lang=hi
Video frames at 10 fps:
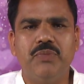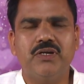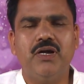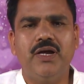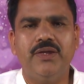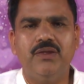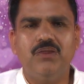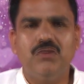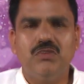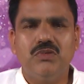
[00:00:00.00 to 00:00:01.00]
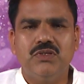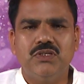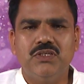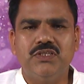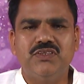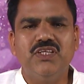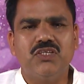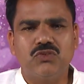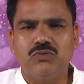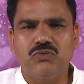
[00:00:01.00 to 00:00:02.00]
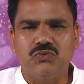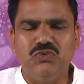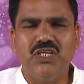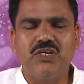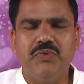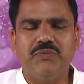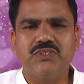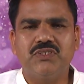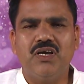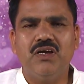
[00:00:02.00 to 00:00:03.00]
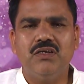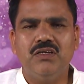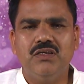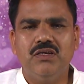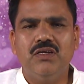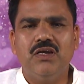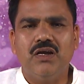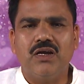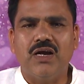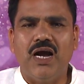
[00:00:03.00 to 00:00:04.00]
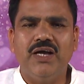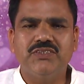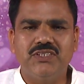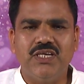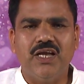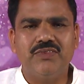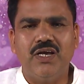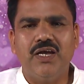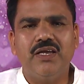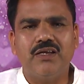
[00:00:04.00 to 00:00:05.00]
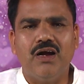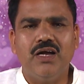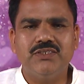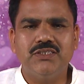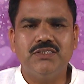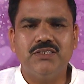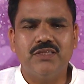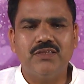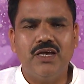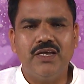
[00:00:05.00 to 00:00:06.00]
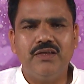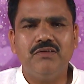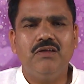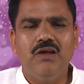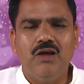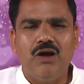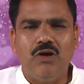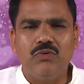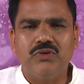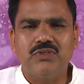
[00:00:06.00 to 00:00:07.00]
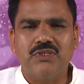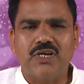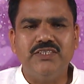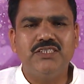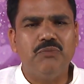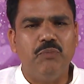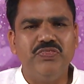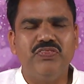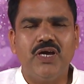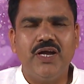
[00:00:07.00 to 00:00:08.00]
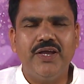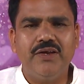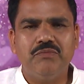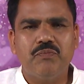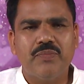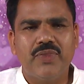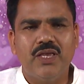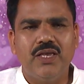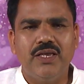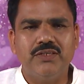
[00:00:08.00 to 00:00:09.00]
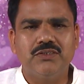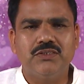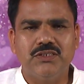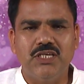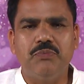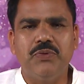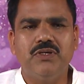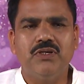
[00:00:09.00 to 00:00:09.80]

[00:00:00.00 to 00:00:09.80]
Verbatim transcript: पड़ रहा है इतना सुंदर व्यवस्था कहाँ से आता है कहाँ से जाता है और कैसे बनता है ये सिर्फ